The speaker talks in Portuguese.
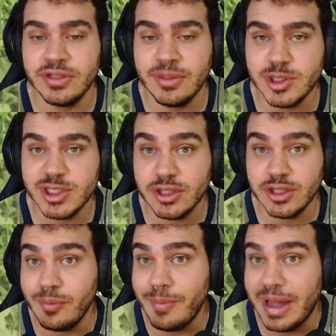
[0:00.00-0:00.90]
tá mostrando no
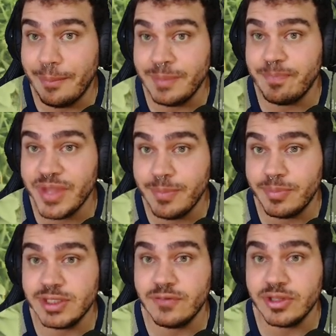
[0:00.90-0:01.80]
mapa, depois
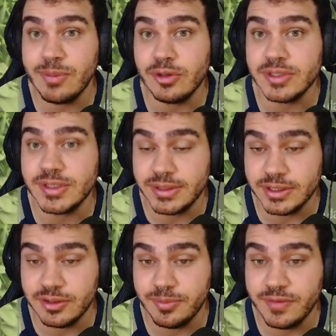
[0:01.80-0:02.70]
eu vou estar tá
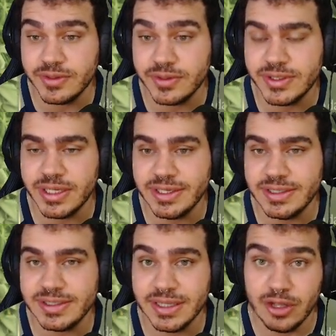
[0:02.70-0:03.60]
mostrando para
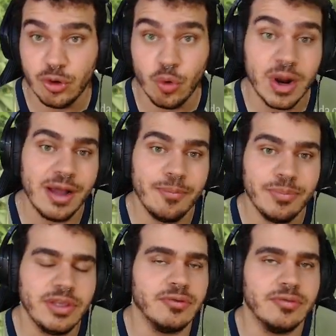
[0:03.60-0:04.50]
vocês o
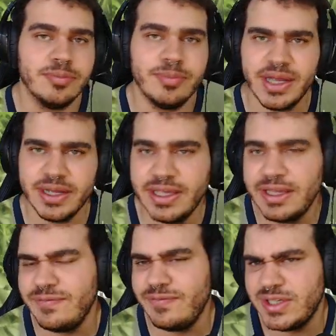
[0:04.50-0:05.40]
caminho, para
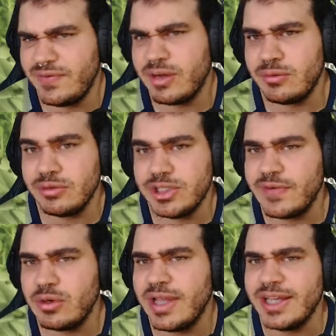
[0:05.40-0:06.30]
quem tiver com
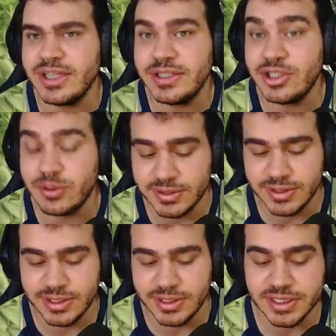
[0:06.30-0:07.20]
dificuldade ainda de
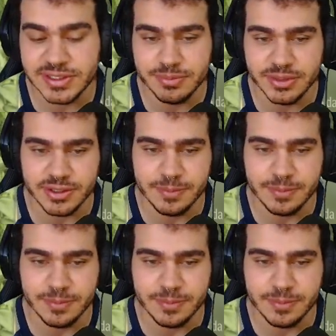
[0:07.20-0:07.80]
conseguir achar essa mina.